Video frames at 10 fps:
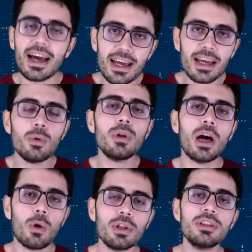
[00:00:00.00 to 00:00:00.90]
هحاول
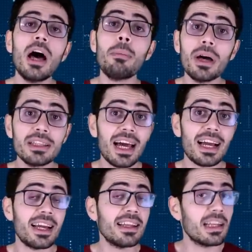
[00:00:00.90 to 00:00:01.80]
اوضح بعض
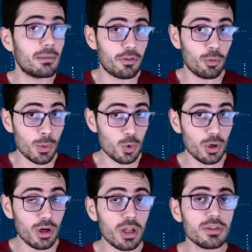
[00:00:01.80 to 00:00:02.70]
الحاجات اللي مفهومه
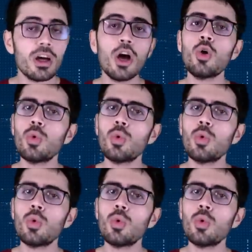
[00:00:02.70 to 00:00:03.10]
بصوره غلط